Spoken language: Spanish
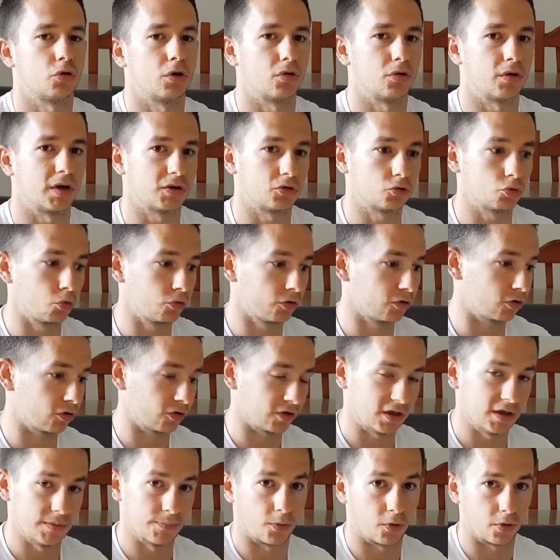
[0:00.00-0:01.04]
en los estudios
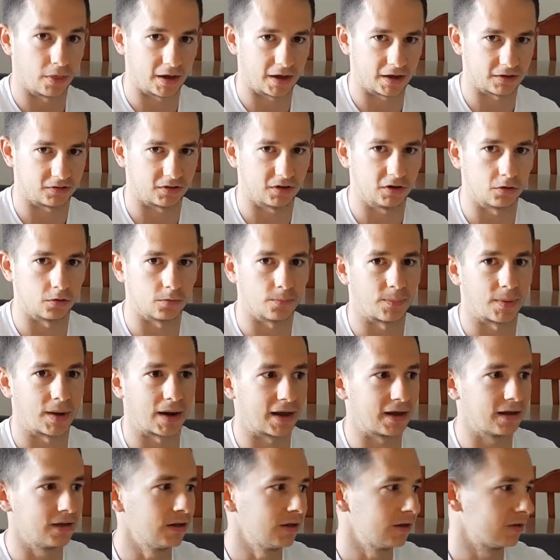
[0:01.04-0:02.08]
y poder así
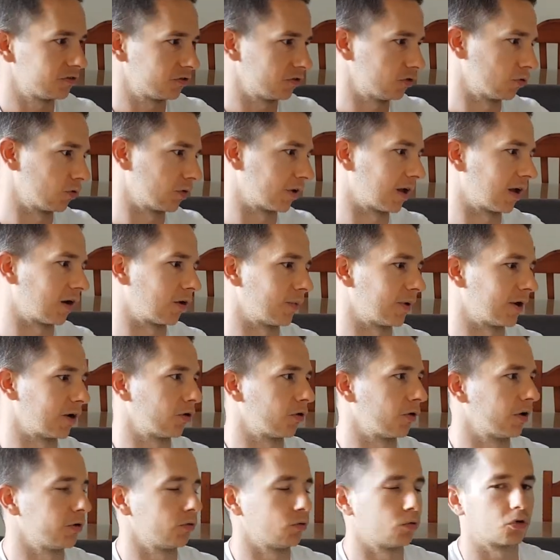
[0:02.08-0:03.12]
comparar, sino que a lo
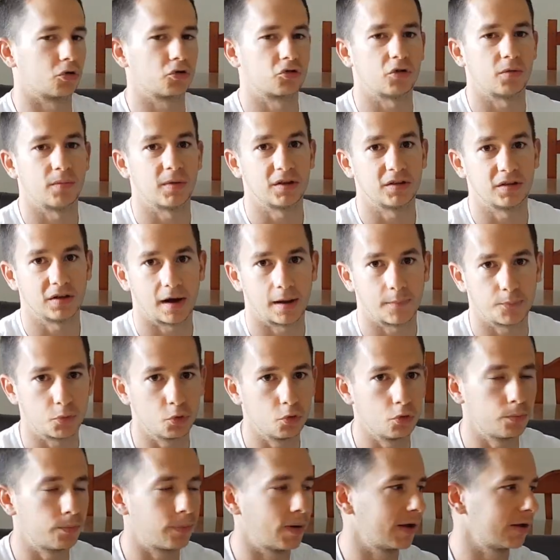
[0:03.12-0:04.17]
mejor en uno se mete la
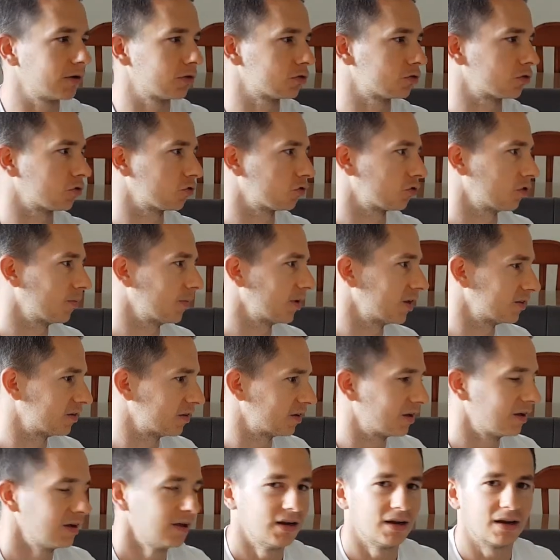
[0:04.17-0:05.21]
pulpa, en otro se
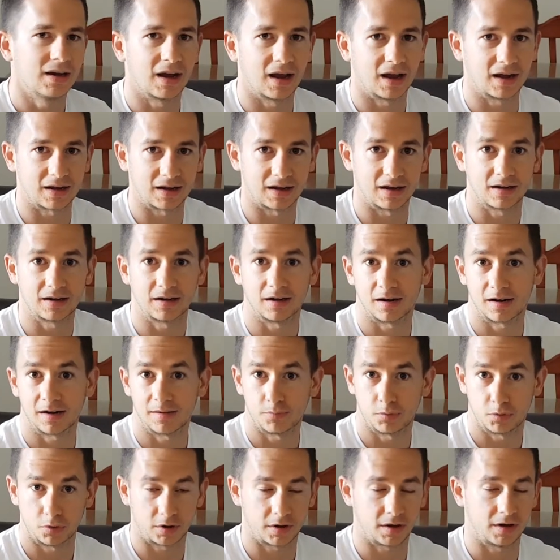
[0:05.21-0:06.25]
mete la
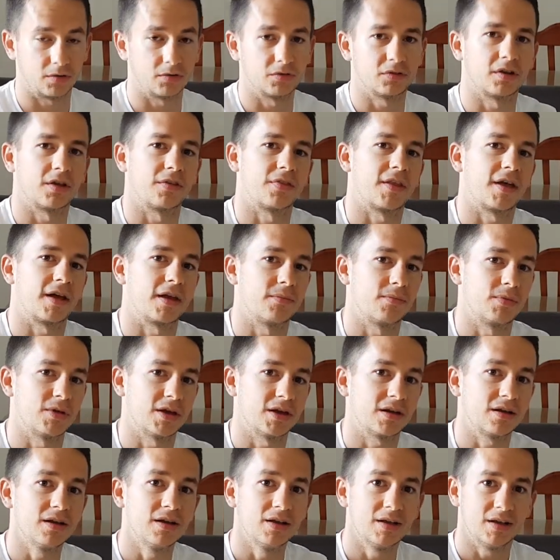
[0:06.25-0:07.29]
cáscara, porque lo entendáis
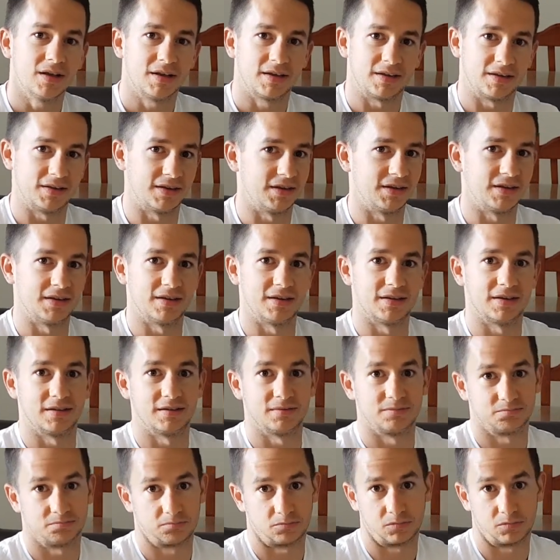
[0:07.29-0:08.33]
bien, y